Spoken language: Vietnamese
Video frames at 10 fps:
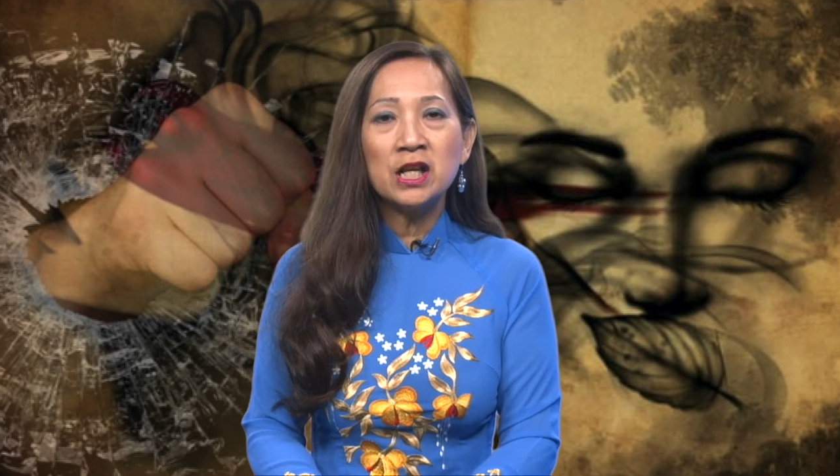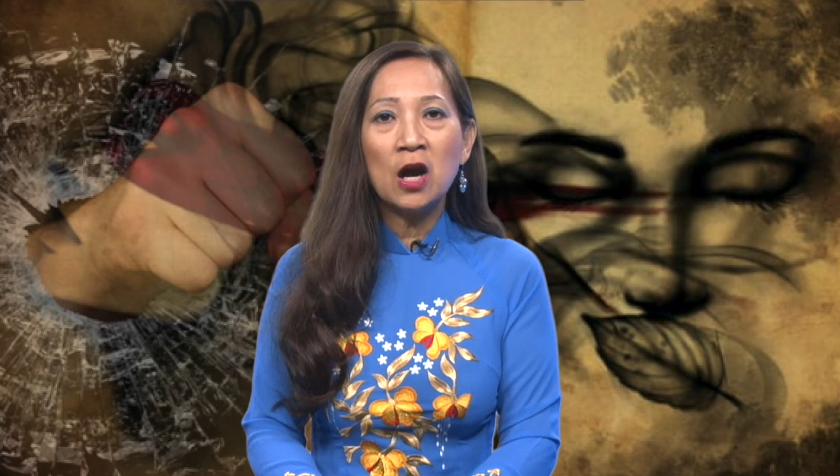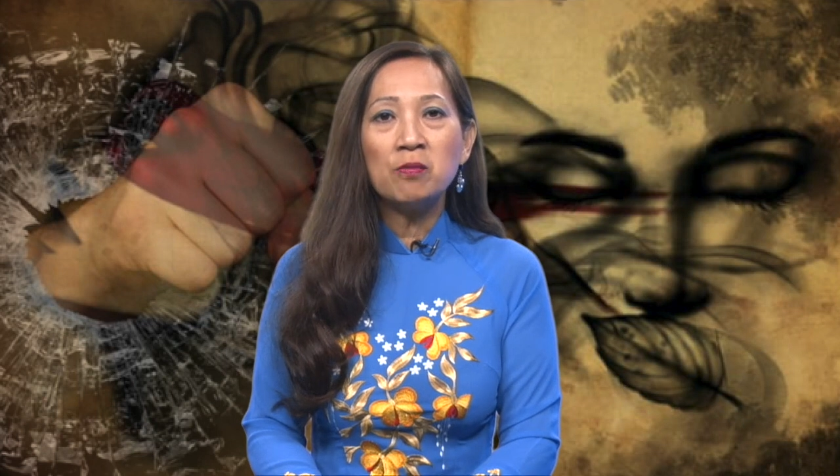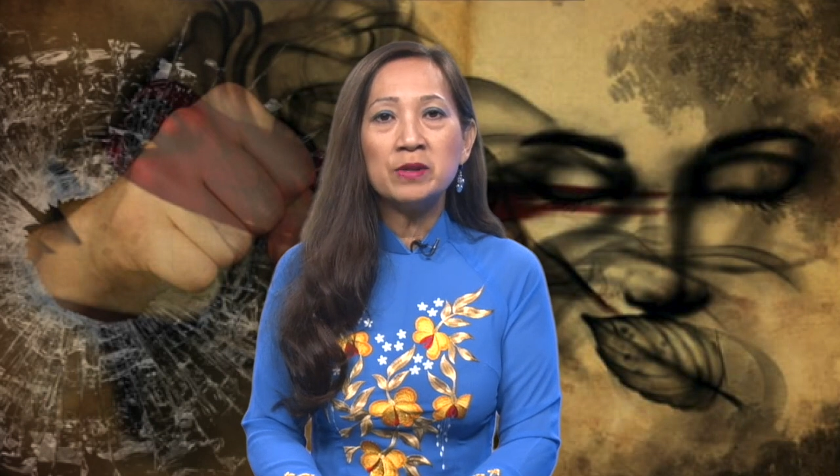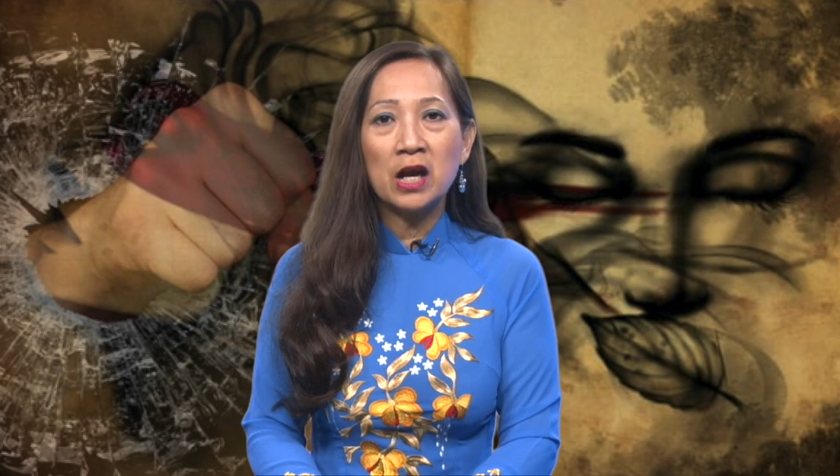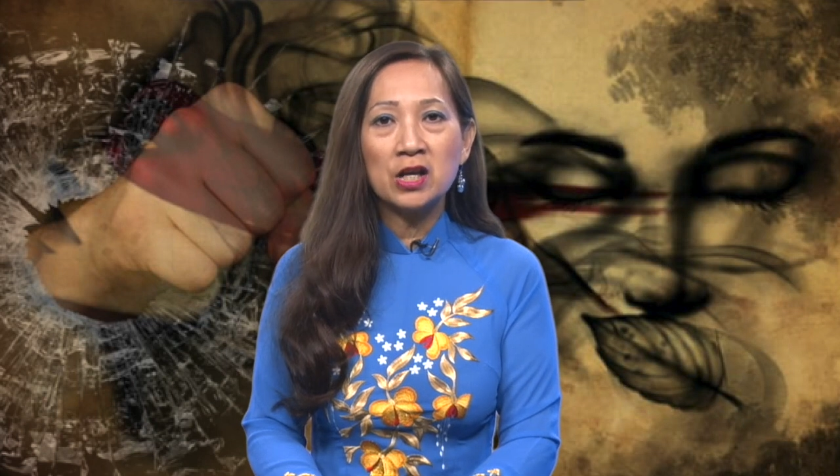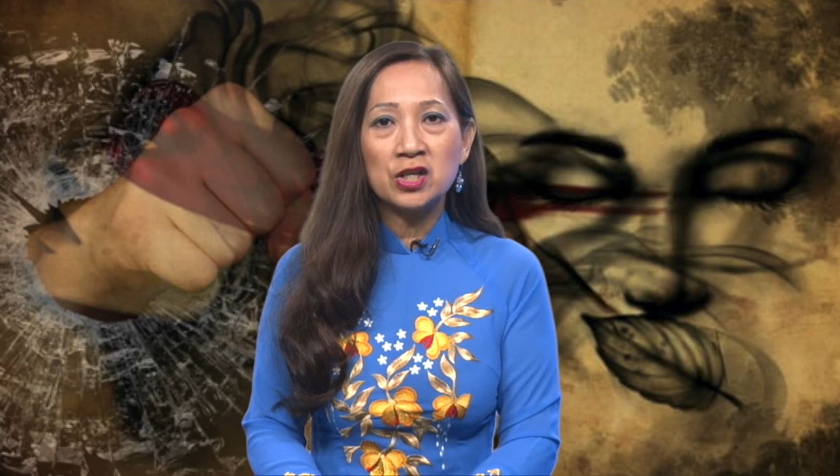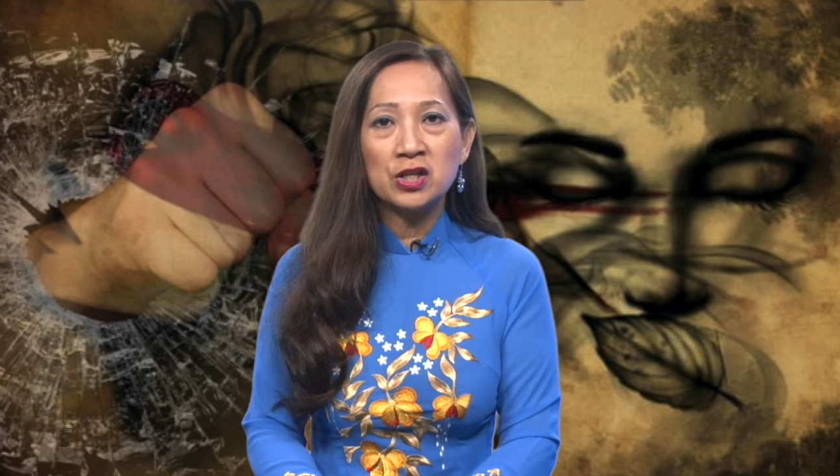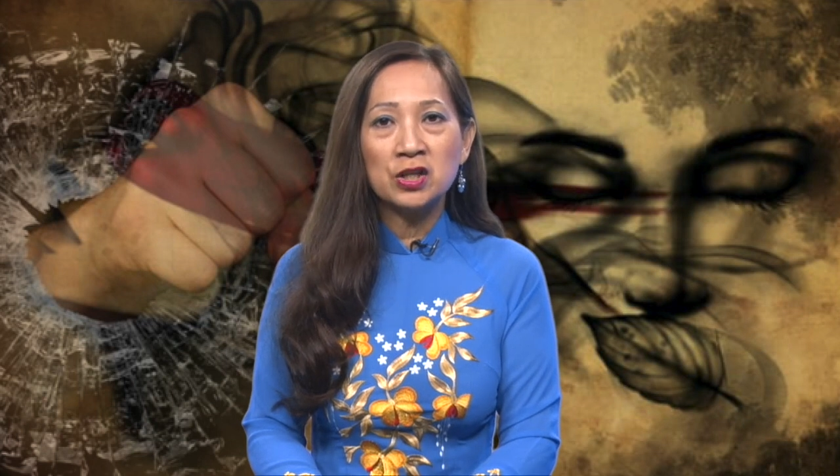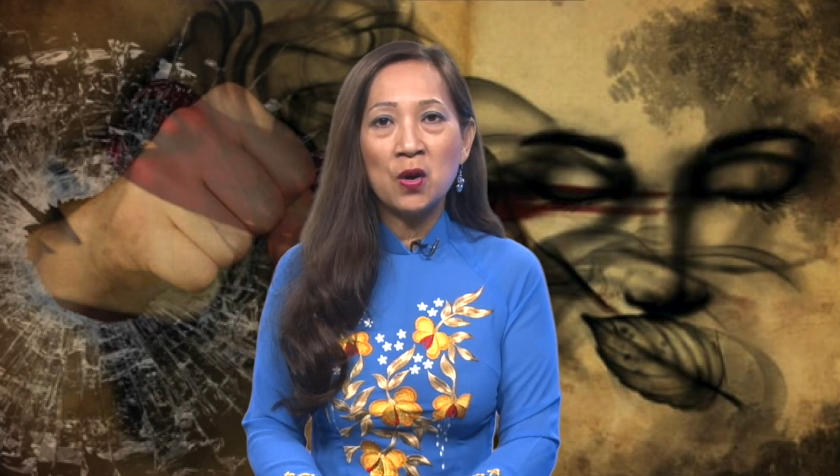không nhận
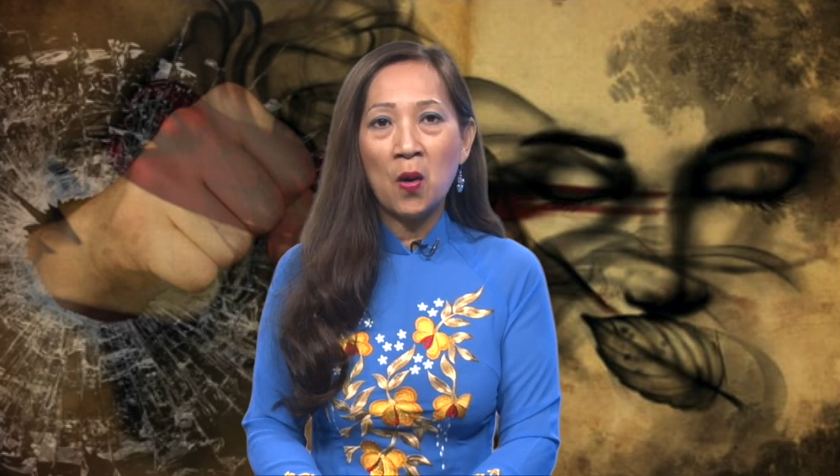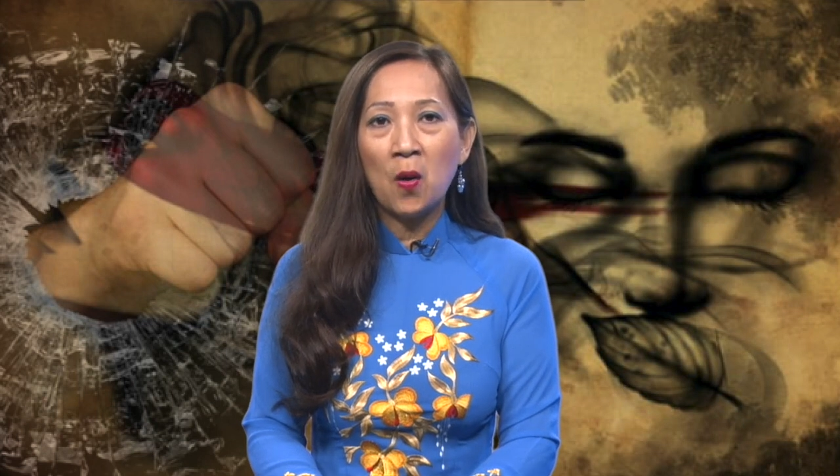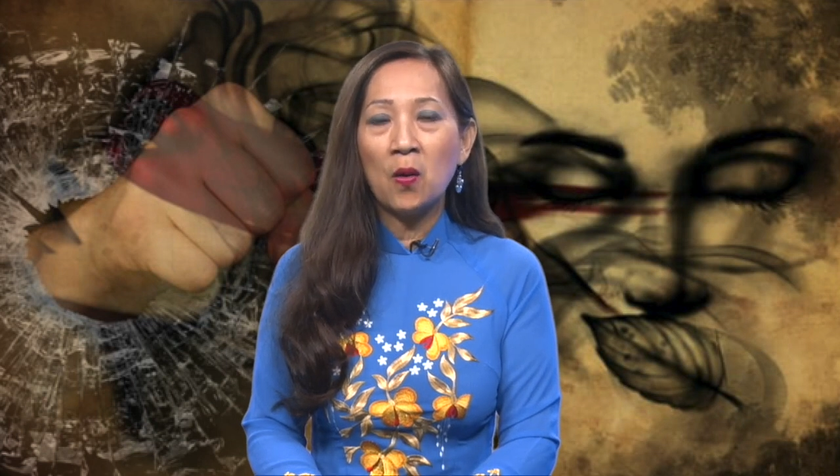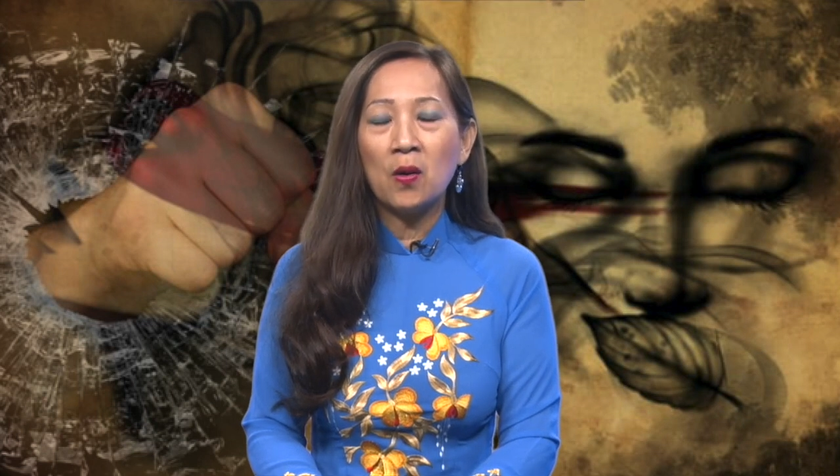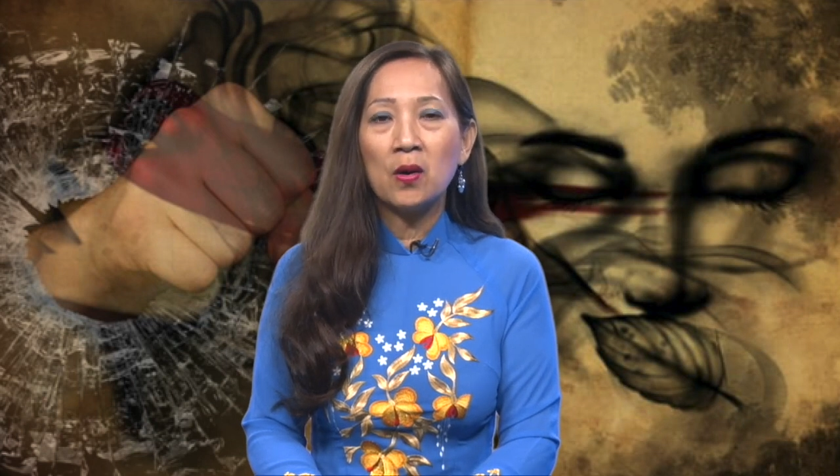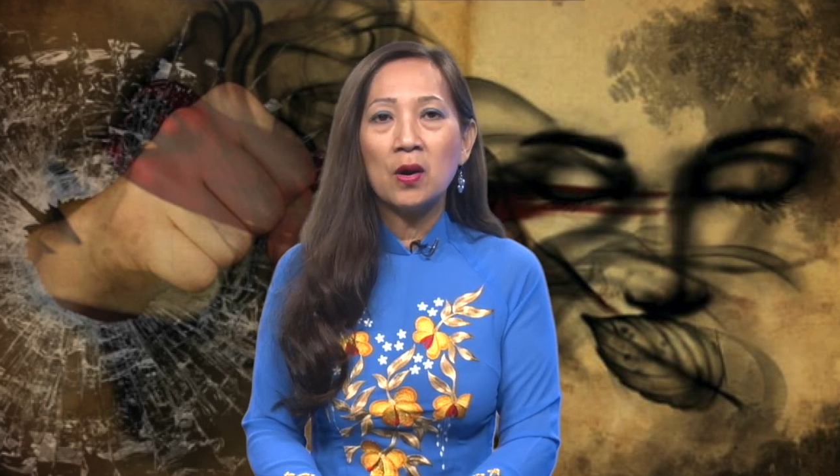sự đô hộ